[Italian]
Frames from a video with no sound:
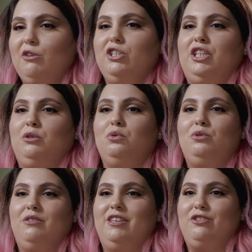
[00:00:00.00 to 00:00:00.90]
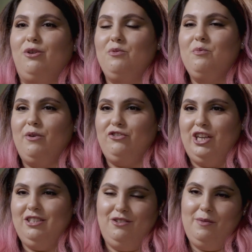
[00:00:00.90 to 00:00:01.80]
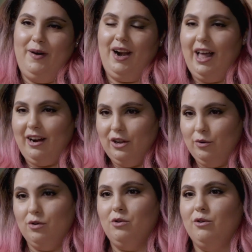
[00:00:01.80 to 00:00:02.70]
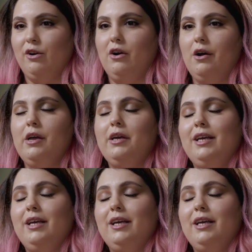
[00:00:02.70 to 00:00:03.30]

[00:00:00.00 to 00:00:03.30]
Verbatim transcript: Quindi c'è stato tutto dietro un processo di parlarne con loro,